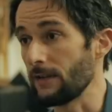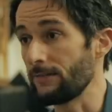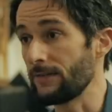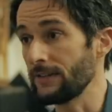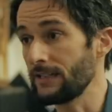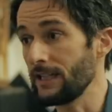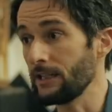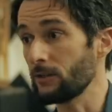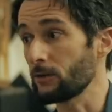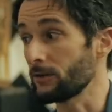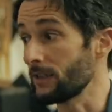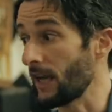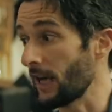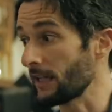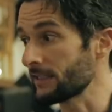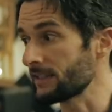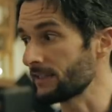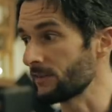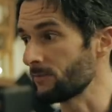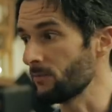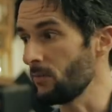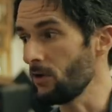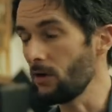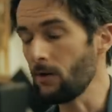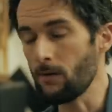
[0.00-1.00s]
Et le fait est que
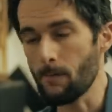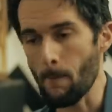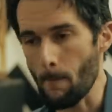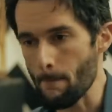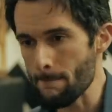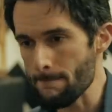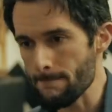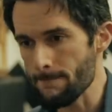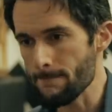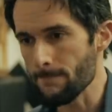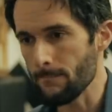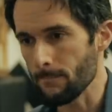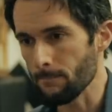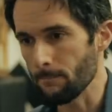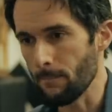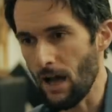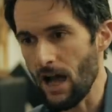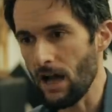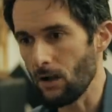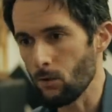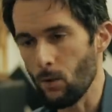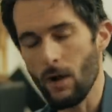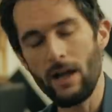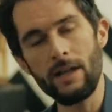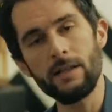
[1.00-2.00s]
narrativement,
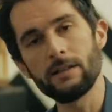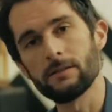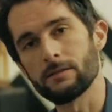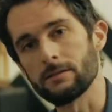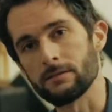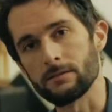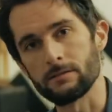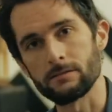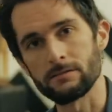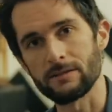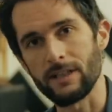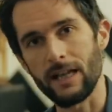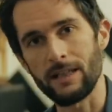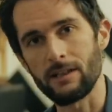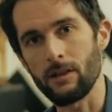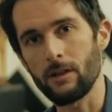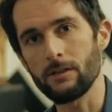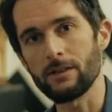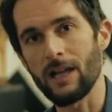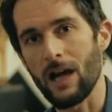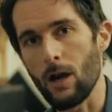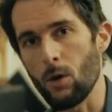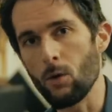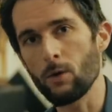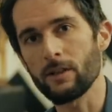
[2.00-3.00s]
bah ouais,
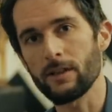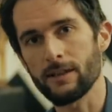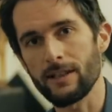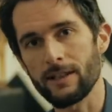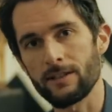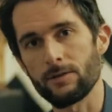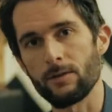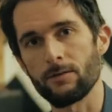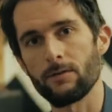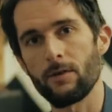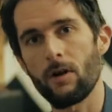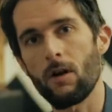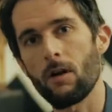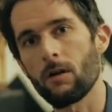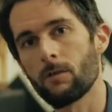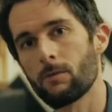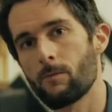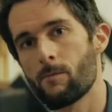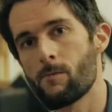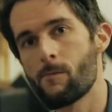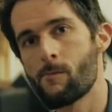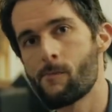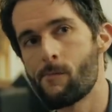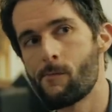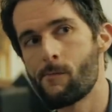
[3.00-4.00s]
Thailand n'a aucun axe fort.
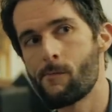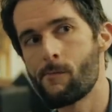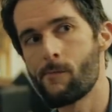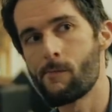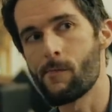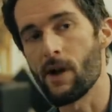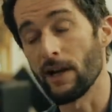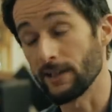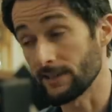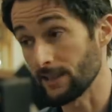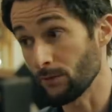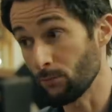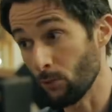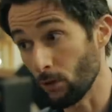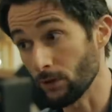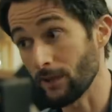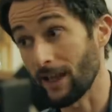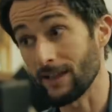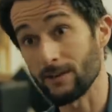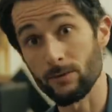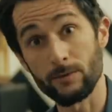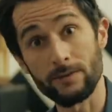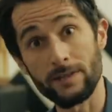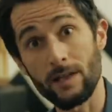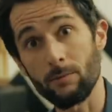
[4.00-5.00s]
Et c'est pour une
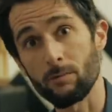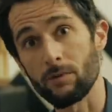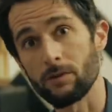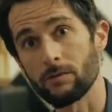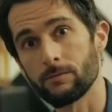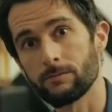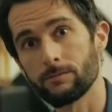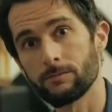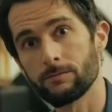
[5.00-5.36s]
raison simple.